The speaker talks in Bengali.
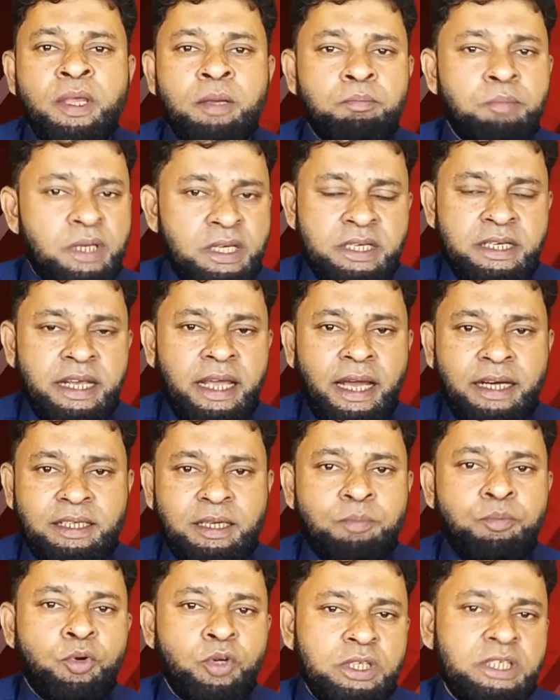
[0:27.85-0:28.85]
বিশ্বে একটা
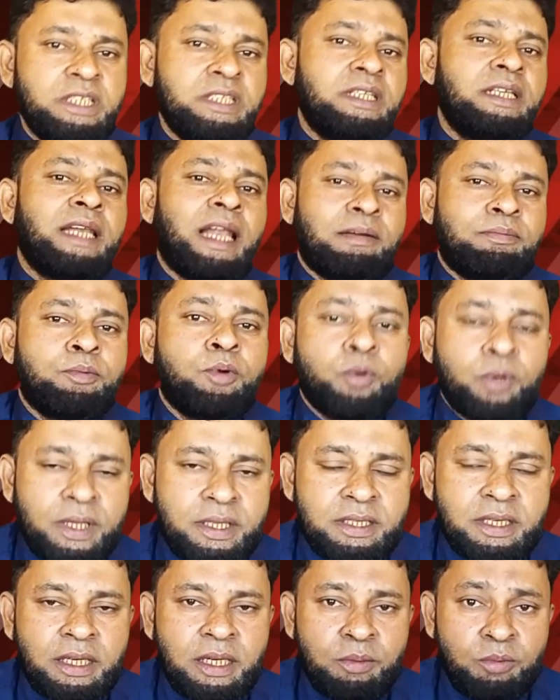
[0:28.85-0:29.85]
পরিচিতি লাভ
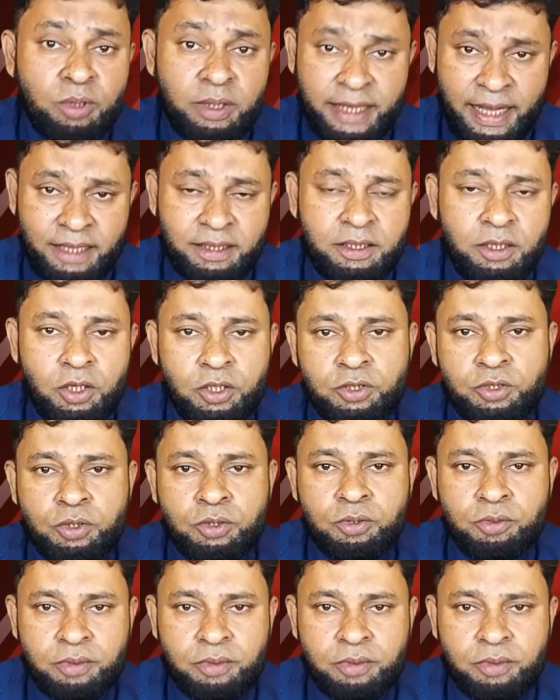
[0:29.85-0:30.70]
করেছেন এবং খ্যাতি অর্জন